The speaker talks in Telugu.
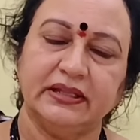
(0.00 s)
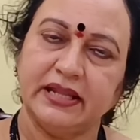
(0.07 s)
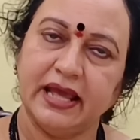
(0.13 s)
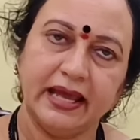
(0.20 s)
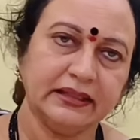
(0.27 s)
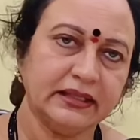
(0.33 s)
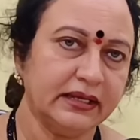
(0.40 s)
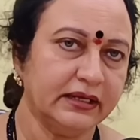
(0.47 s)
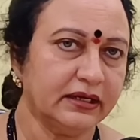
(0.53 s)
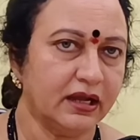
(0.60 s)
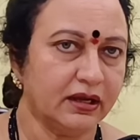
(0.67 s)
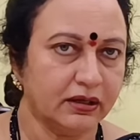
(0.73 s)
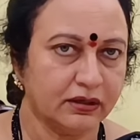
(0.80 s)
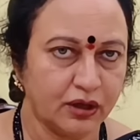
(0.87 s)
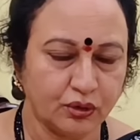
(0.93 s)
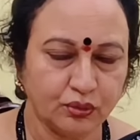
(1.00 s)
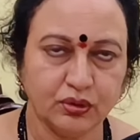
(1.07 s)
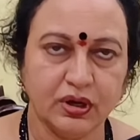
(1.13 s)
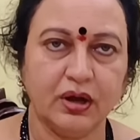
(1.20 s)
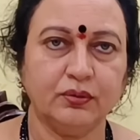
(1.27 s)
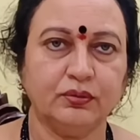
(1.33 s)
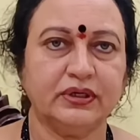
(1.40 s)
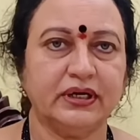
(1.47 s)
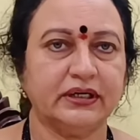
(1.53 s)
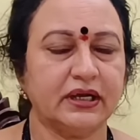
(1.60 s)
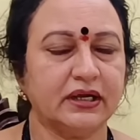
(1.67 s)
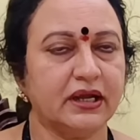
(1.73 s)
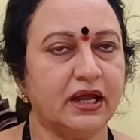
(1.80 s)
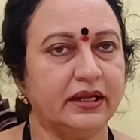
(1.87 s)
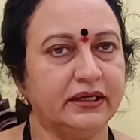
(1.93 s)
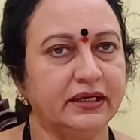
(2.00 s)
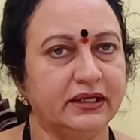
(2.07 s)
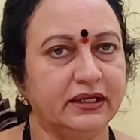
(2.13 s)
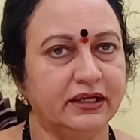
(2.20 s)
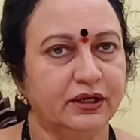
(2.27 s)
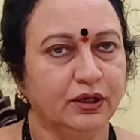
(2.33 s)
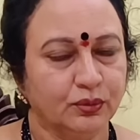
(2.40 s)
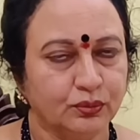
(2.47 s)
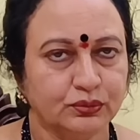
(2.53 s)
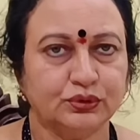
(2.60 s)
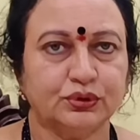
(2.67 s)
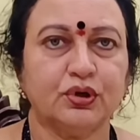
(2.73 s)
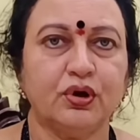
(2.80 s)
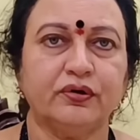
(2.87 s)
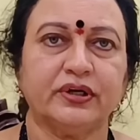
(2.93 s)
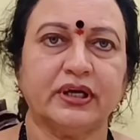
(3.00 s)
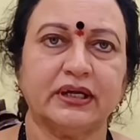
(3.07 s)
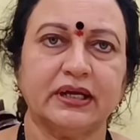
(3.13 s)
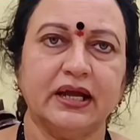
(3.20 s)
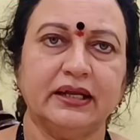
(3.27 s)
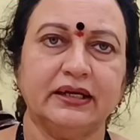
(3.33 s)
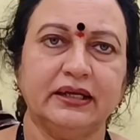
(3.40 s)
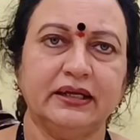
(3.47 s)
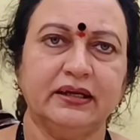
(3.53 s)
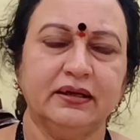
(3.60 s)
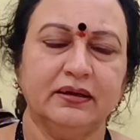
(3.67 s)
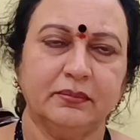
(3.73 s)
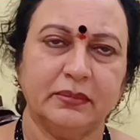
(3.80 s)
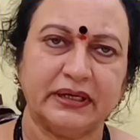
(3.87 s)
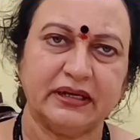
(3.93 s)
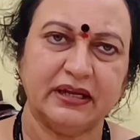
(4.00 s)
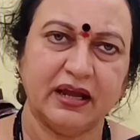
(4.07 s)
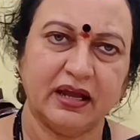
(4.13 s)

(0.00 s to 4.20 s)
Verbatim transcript: నేత ఇంకా గరుగ్గా ఉండటం కానీ గుచ్చుకోవటం కానీ మనకి